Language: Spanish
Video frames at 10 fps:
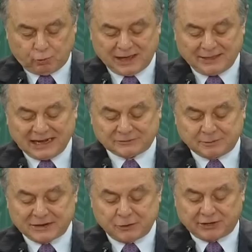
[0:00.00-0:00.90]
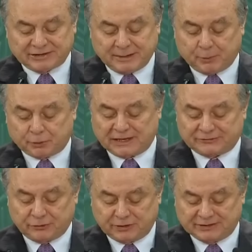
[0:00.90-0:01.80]
Una de las mayores
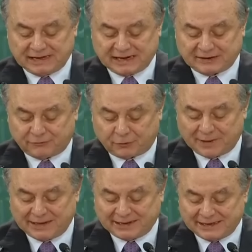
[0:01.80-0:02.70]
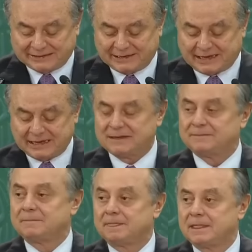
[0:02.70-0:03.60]
aportaciones de la reforma energética